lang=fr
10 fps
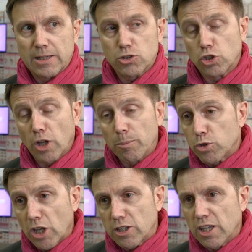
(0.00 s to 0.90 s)
c'est un peu
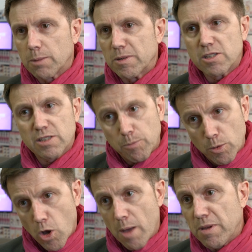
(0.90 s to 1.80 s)
technique, mais c'est
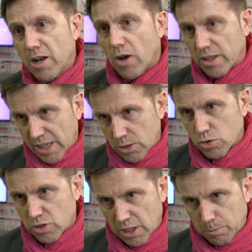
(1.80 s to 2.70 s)
simplement un bilan, un
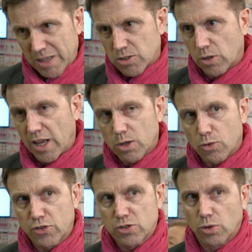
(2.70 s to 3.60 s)
diagnostic personnel qu'on
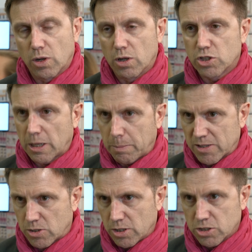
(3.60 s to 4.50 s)
fait sur chaque personne,